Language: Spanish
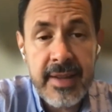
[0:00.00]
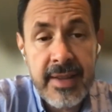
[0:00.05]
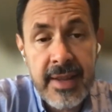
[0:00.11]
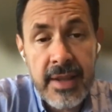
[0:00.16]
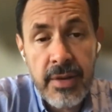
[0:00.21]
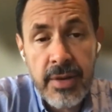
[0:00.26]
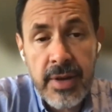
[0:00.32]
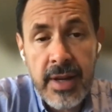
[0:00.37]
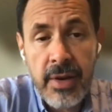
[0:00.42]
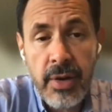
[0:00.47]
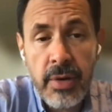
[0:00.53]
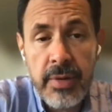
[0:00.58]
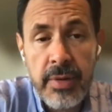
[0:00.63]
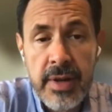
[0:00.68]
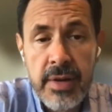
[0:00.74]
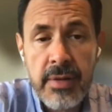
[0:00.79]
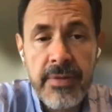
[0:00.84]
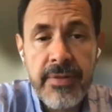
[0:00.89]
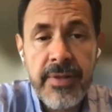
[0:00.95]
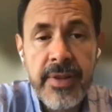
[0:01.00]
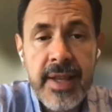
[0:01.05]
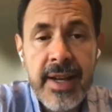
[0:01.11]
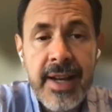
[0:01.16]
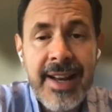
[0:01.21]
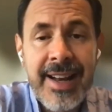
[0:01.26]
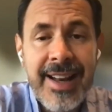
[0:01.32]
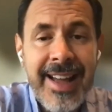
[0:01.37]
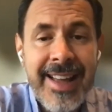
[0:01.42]
Y dado que el gobierno
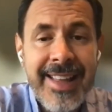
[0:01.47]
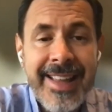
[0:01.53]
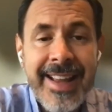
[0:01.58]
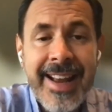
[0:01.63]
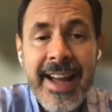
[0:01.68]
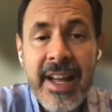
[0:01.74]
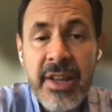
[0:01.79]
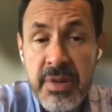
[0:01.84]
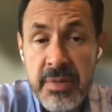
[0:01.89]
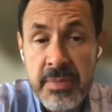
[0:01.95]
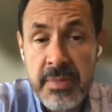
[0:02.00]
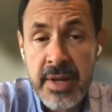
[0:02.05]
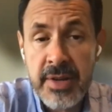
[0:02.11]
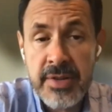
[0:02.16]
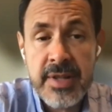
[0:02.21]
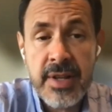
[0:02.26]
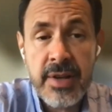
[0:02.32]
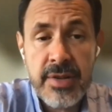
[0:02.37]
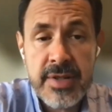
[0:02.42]
federal ha dejado en manos de